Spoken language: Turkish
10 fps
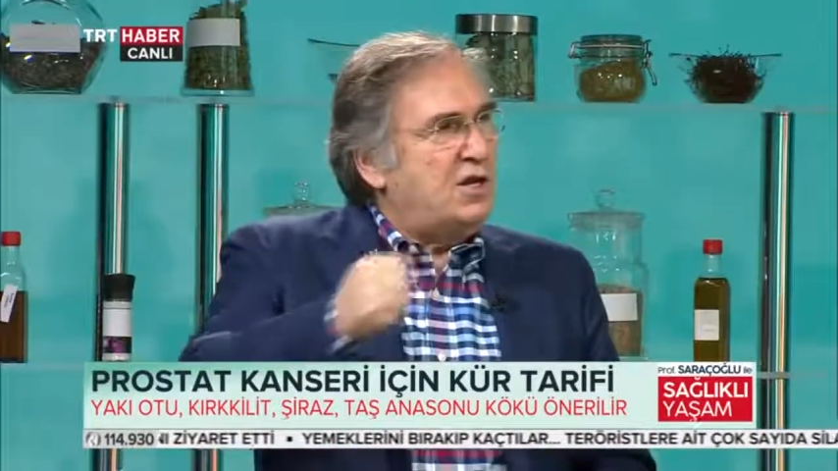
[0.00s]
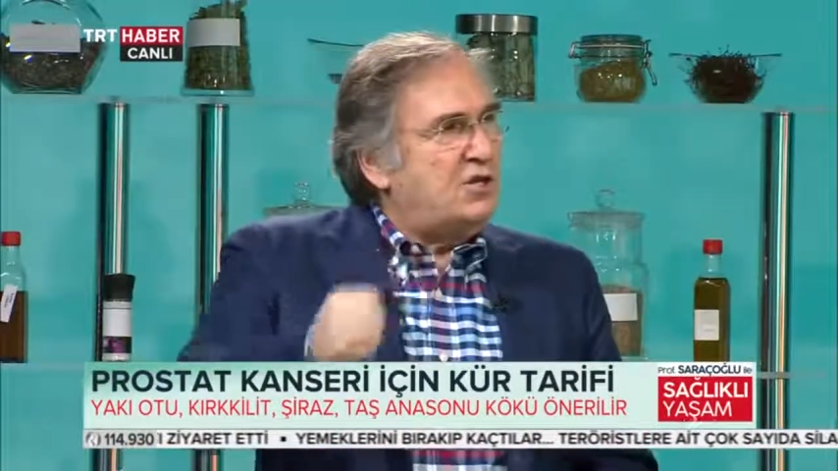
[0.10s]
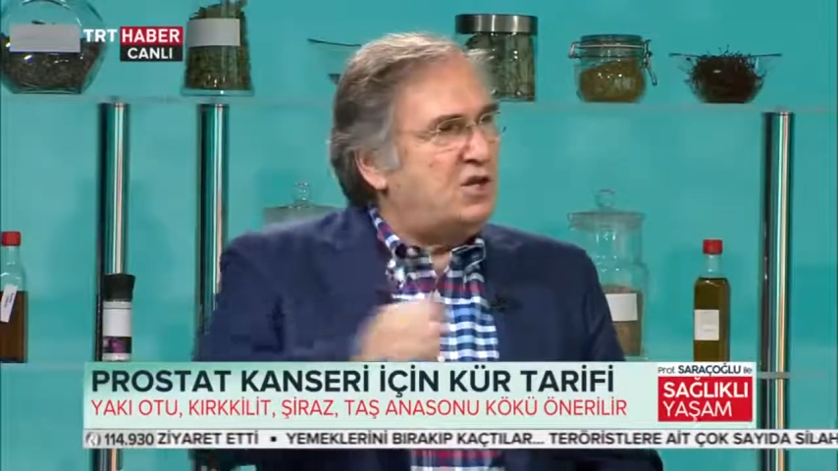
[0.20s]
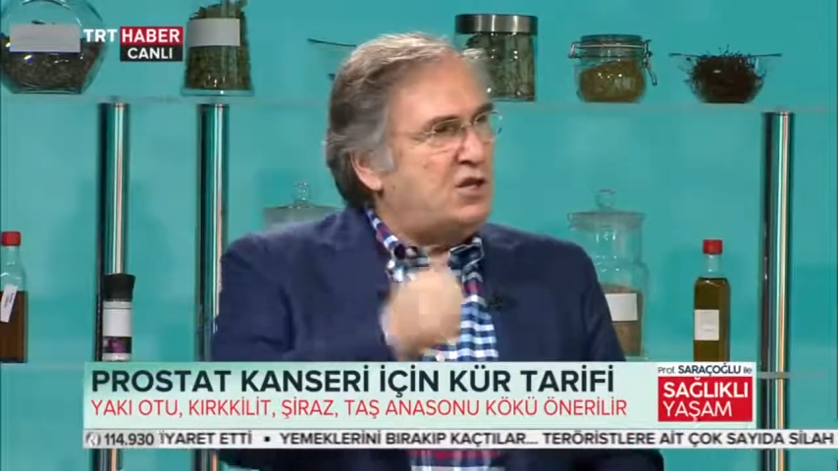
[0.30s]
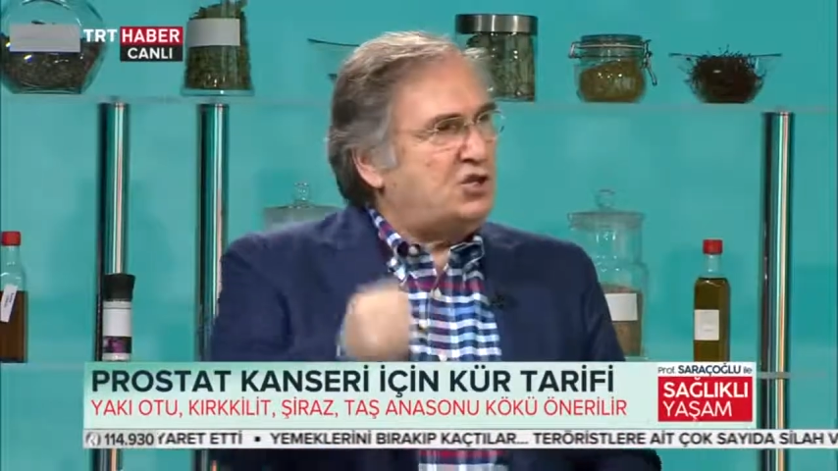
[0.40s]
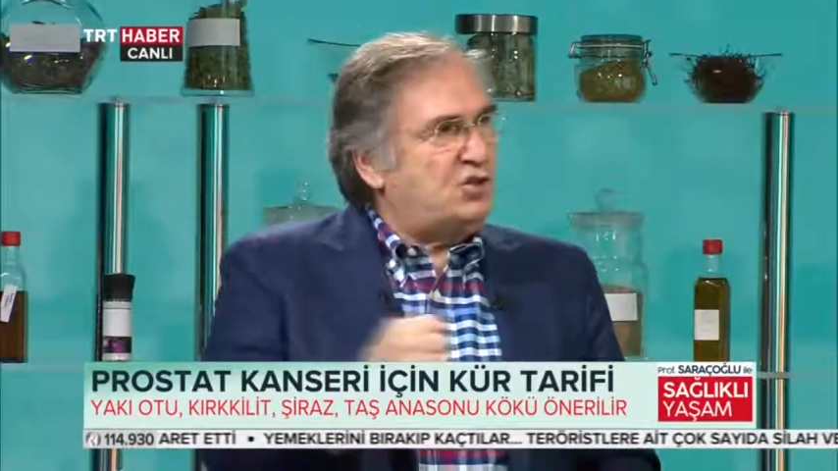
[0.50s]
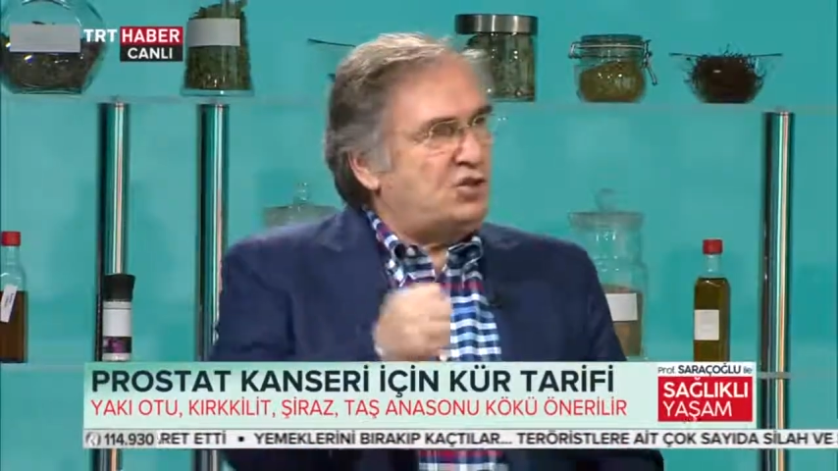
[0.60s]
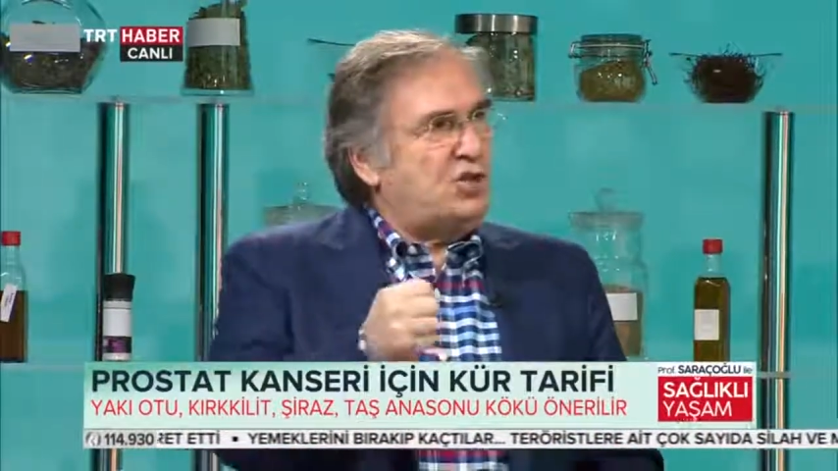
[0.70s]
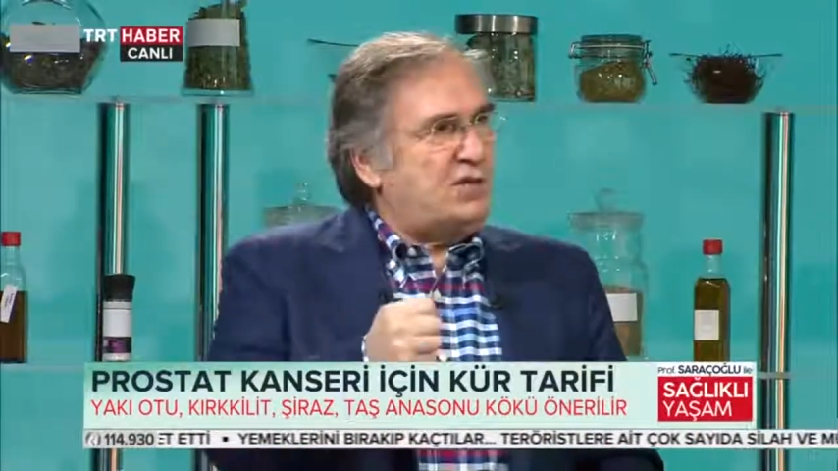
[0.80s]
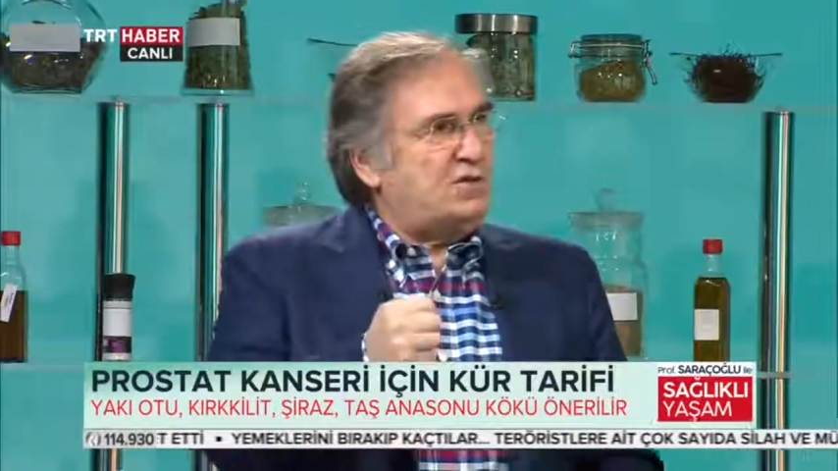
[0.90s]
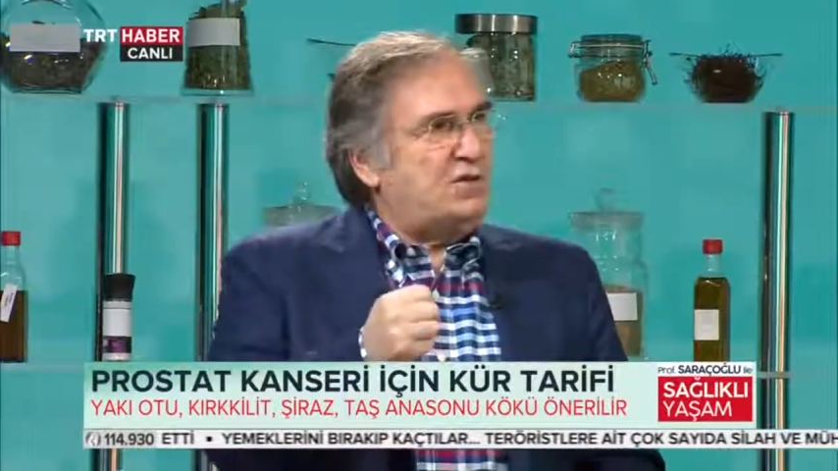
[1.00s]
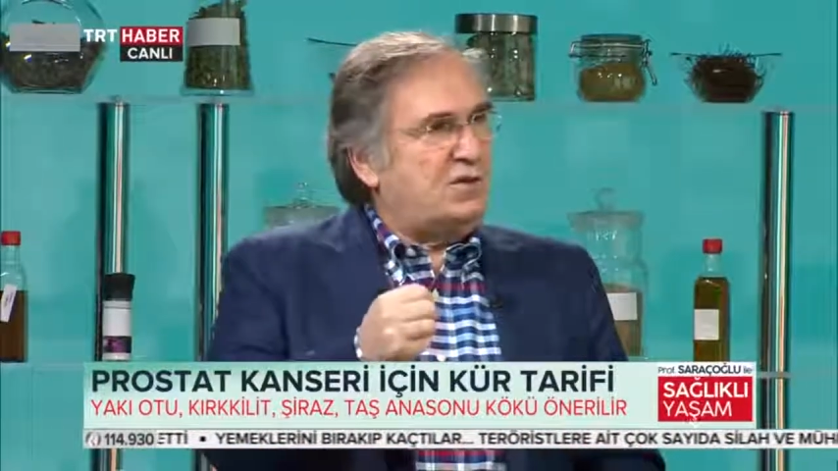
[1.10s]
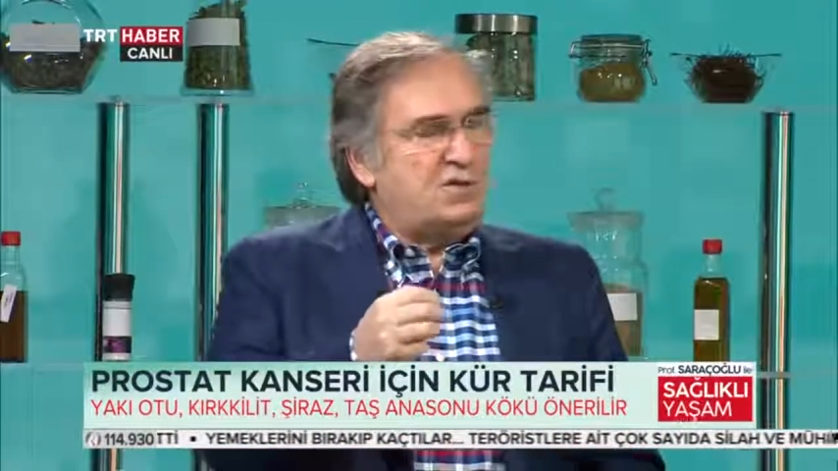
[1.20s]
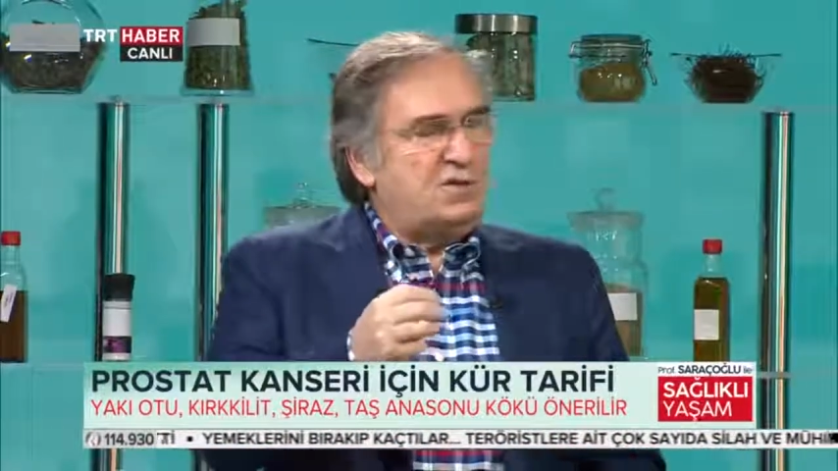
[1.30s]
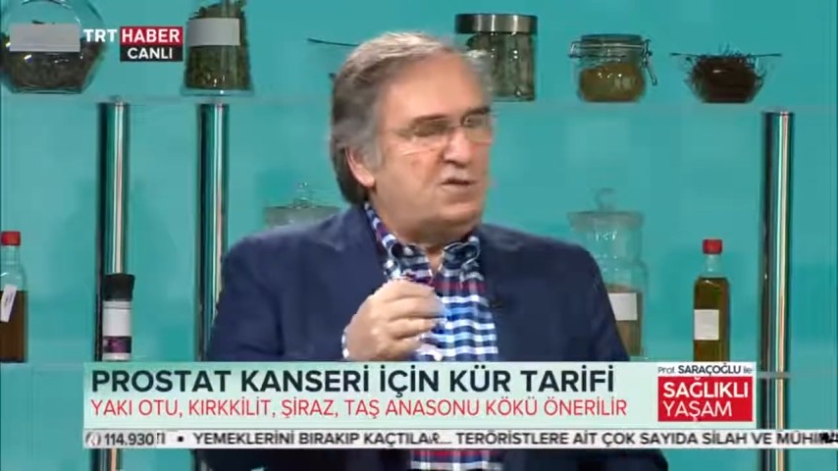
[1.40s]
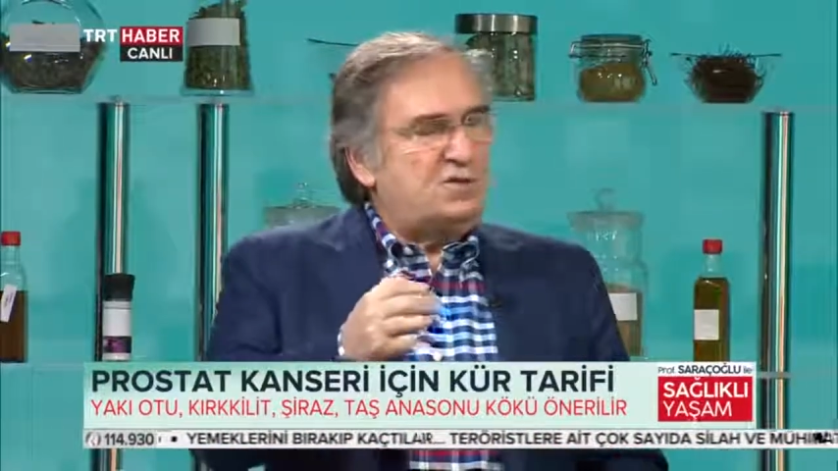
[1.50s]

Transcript: geçireceksiniz.